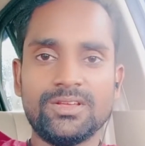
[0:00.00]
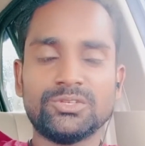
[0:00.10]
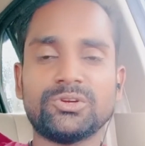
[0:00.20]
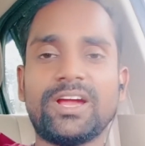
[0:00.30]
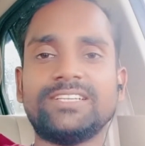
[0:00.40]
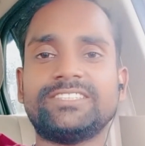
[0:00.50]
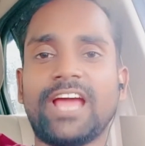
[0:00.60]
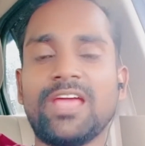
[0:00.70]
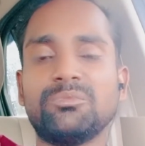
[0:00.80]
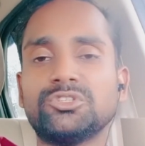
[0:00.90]
सो गाइस
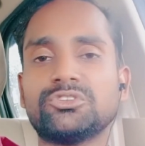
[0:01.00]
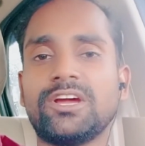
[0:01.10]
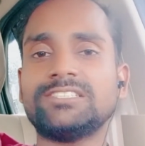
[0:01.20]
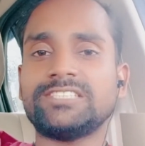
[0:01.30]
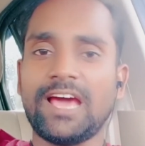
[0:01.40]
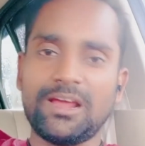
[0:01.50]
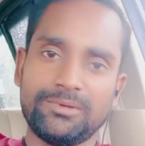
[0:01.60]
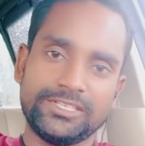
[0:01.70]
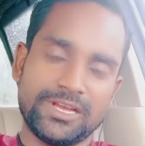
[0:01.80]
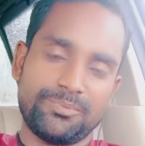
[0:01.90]
टाइम हो चुका है चार
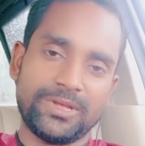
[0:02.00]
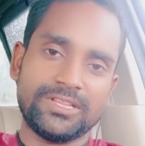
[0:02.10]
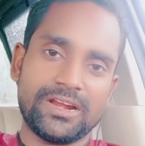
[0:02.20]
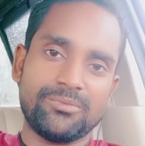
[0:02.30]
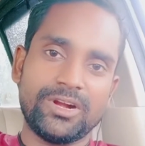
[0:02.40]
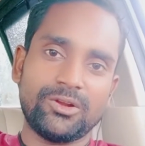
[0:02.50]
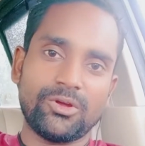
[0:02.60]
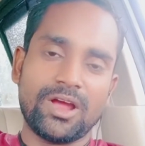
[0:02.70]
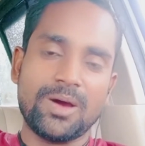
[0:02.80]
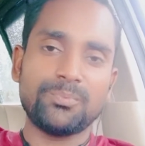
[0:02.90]
बज के पंद्रह मिनट और
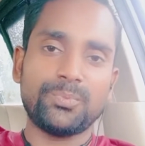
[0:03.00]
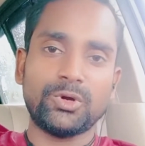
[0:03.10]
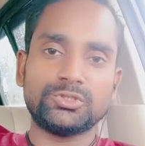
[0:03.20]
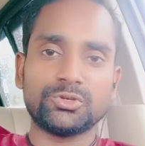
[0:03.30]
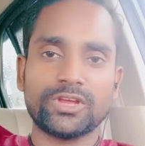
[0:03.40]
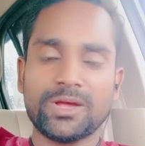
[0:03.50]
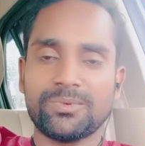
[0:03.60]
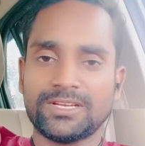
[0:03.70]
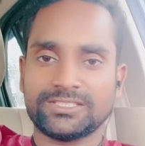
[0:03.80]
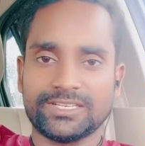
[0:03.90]
हम पहुंच चुके हैं
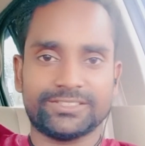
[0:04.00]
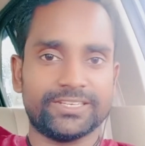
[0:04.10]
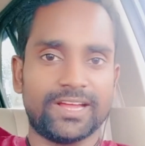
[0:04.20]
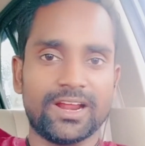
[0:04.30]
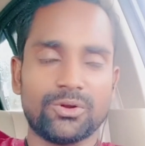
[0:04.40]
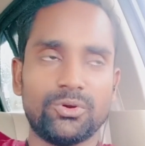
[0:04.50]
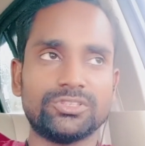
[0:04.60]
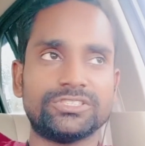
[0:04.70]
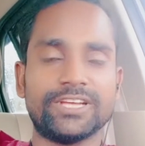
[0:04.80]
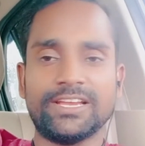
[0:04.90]
अपना सस्तधारा रोड
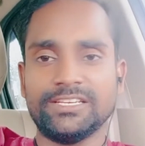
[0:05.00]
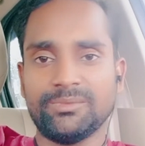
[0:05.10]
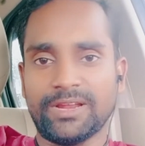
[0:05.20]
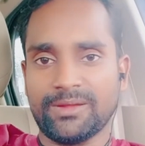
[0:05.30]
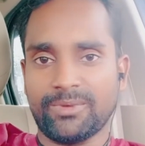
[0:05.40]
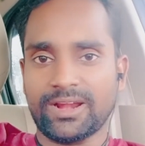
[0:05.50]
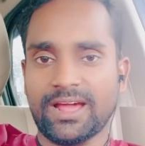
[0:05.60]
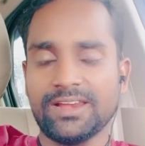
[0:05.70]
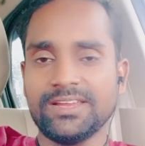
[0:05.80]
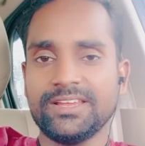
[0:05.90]
सीएनजी मैंने भरा
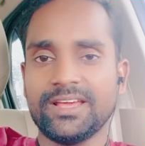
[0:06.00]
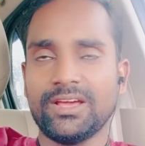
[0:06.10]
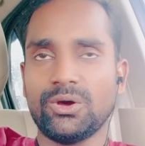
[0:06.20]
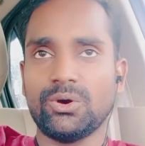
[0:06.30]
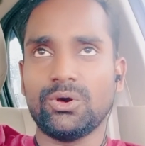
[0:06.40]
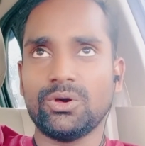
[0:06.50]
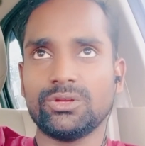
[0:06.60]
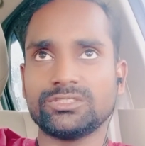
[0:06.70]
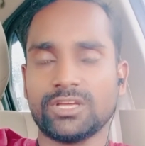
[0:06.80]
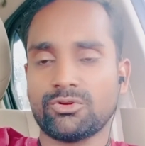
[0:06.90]
ली है और
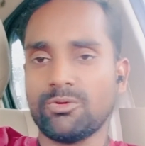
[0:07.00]
सर को